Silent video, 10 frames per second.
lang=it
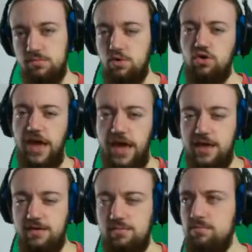ok?
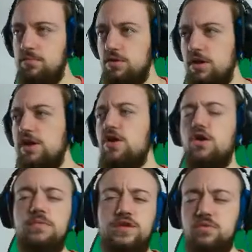Quindi
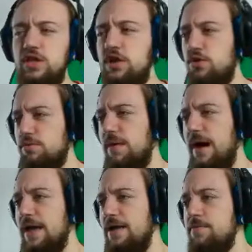noi cominciamo dal
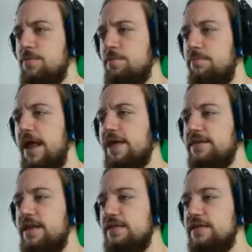normale.
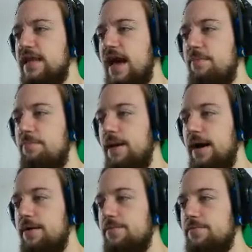Brightness
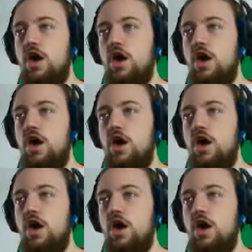gamma.